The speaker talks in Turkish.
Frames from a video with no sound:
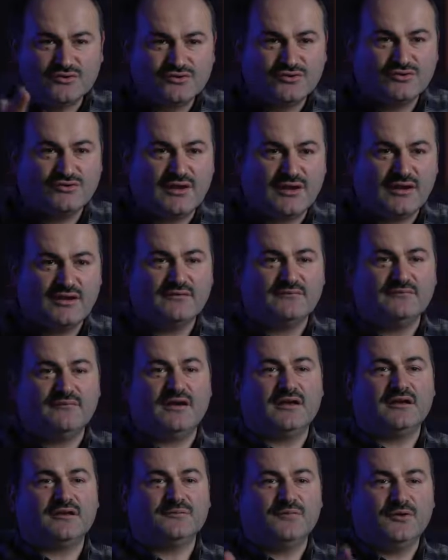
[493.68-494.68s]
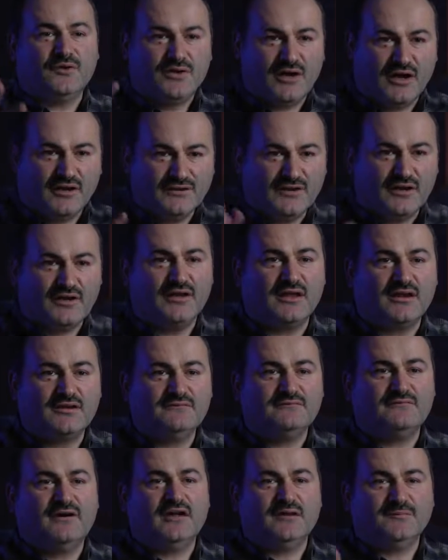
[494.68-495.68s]
kusurların var, böyle
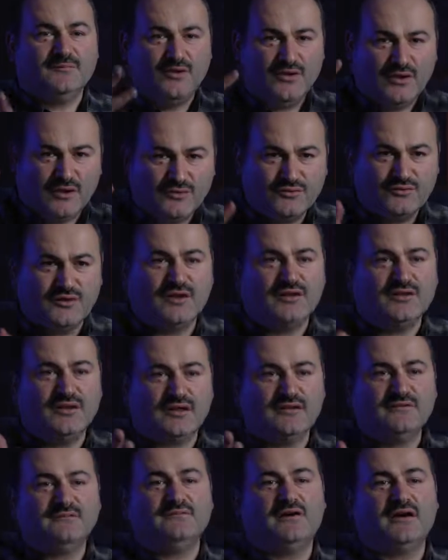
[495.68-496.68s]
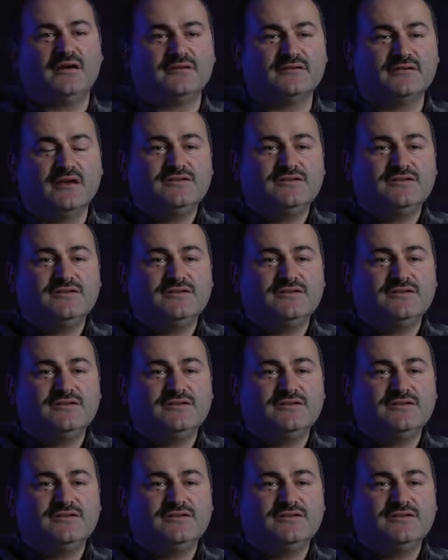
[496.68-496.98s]
hataların var, böyle günahların var.